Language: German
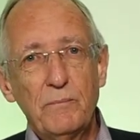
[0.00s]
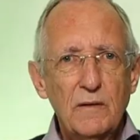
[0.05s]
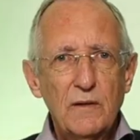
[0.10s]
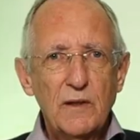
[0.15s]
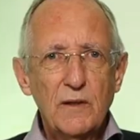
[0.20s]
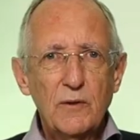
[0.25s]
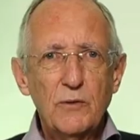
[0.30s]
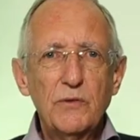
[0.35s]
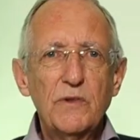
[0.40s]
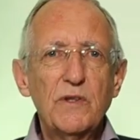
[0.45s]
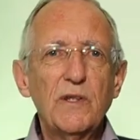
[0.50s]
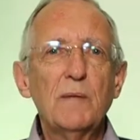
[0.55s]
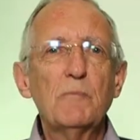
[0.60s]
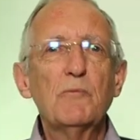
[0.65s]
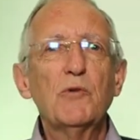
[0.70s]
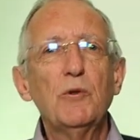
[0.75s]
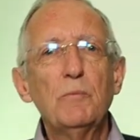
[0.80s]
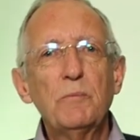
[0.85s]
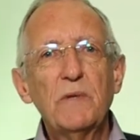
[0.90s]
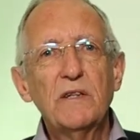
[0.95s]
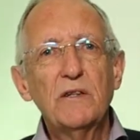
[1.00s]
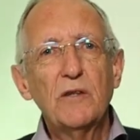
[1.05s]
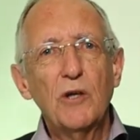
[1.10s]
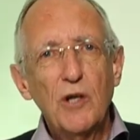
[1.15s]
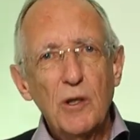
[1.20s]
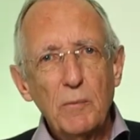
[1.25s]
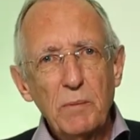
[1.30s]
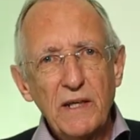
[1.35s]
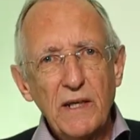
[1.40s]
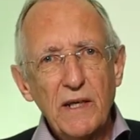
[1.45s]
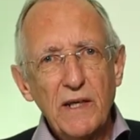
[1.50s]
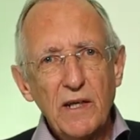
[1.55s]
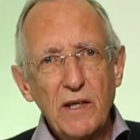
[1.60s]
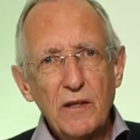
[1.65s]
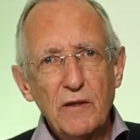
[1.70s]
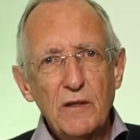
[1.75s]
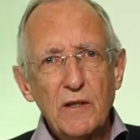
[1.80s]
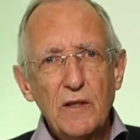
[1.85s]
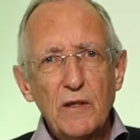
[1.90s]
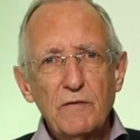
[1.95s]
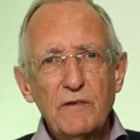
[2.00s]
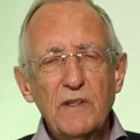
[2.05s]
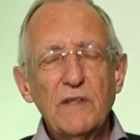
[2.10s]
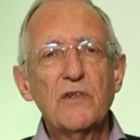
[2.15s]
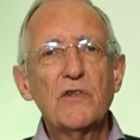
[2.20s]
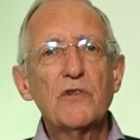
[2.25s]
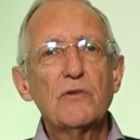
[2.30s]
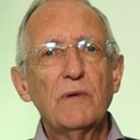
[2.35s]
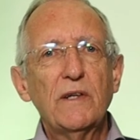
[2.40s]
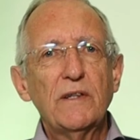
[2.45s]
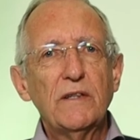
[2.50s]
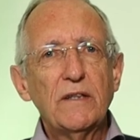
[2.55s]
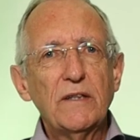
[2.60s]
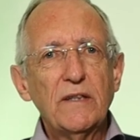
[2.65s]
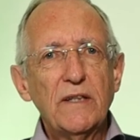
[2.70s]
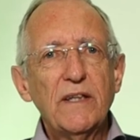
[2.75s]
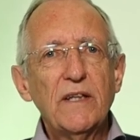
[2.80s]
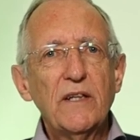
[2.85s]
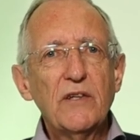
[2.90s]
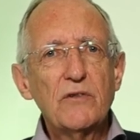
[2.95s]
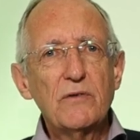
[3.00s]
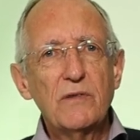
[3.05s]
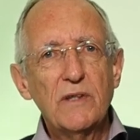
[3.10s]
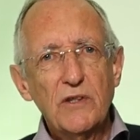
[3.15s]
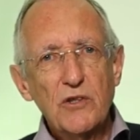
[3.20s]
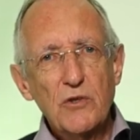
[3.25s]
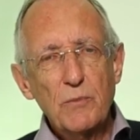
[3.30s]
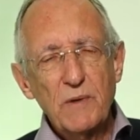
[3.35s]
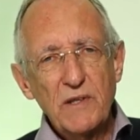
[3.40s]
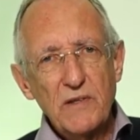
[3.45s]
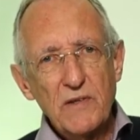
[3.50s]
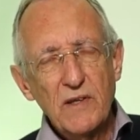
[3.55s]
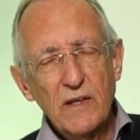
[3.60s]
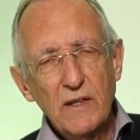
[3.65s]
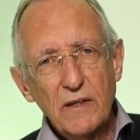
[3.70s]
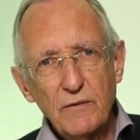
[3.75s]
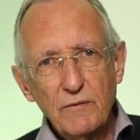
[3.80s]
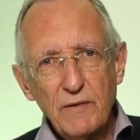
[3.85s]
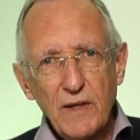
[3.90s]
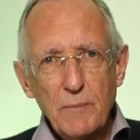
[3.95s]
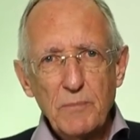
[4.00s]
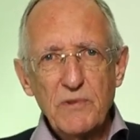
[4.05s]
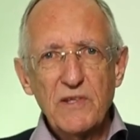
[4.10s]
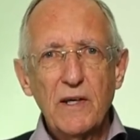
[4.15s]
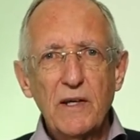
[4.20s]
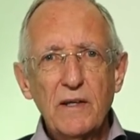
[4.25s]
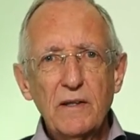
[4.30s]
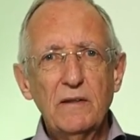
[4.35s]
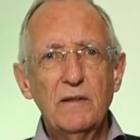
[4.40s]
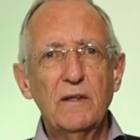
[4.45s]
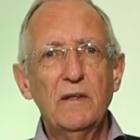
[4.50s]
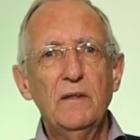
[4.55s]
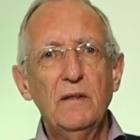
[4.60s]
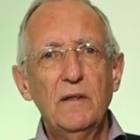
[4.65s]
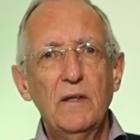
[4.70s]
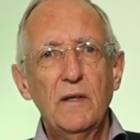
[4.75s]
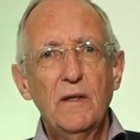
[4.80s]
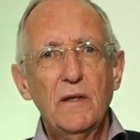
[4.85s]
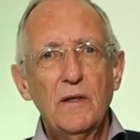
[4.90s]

Hier unten im Kommentarbereich findest du einen Link zu einer speziellen Webseite.